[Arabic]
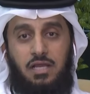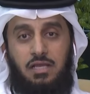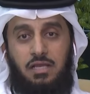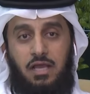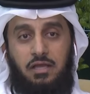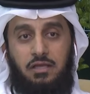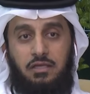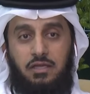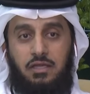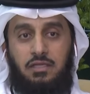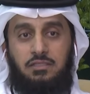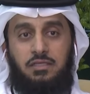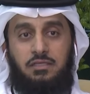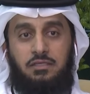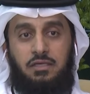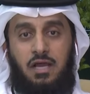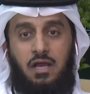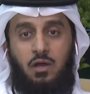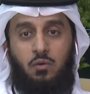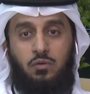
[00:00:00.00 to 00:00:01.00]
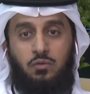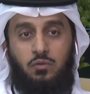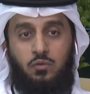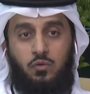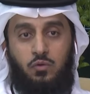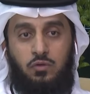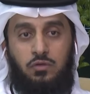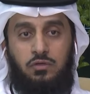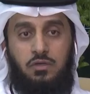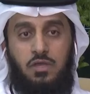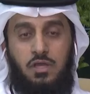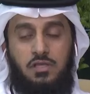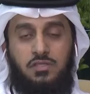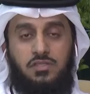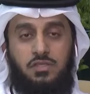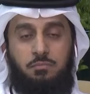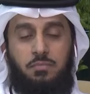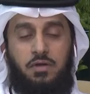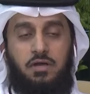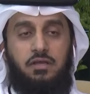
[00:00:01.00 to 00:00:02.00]
اللي حقيقه نحاول نكون
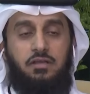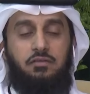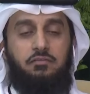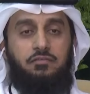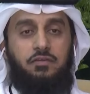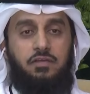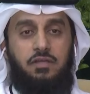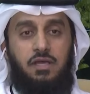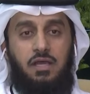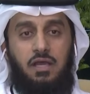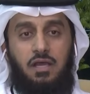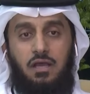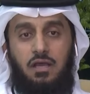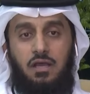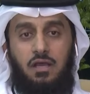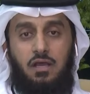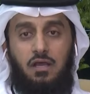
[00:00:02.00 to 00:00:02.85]
سباقين فيها